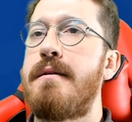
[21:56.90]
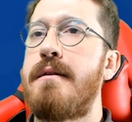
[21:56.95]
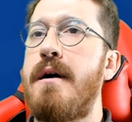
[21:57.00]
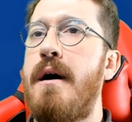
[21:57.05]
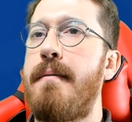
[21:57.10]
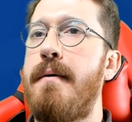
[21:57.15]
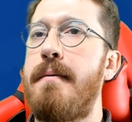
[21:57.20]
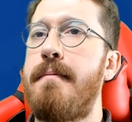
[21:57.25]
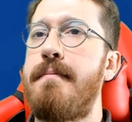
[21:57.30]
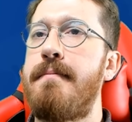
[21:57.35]

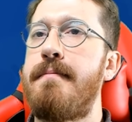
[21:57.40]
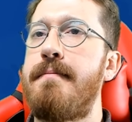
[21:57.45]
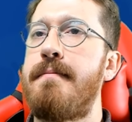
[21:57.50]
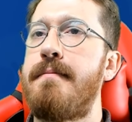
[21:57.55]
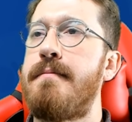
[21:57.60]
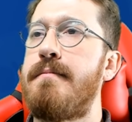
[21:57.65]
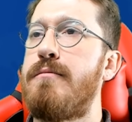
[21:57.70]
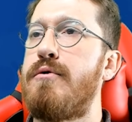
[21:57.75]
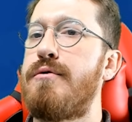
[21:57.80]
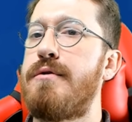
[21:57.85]
Tamam.
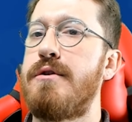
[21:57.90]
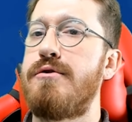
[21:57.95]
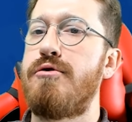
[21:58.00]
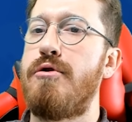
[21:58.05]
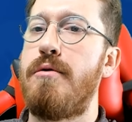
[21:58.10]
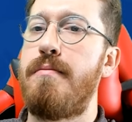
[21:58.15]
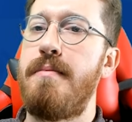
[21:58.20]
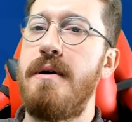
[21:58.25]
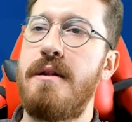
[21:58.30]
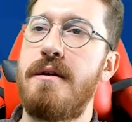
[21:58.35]
Burada
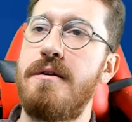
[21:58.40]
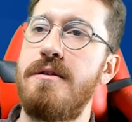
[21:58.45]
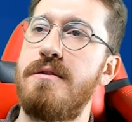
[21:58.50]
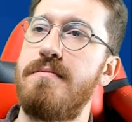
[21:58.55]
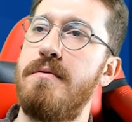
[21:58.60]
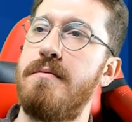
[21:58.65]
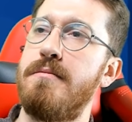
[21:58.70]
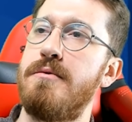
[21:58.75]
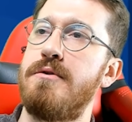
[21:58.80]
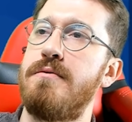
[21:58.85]
sohbet
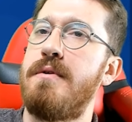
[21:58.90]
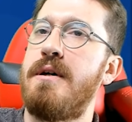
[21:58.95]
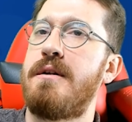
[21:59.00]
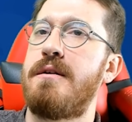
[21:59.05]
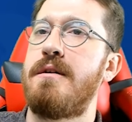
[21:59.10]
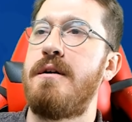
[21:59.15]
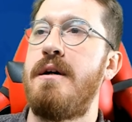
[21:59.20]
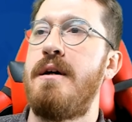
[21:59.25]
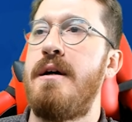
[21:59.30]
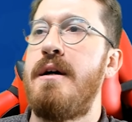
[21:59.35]
kısmımız
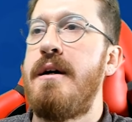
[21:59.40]
var.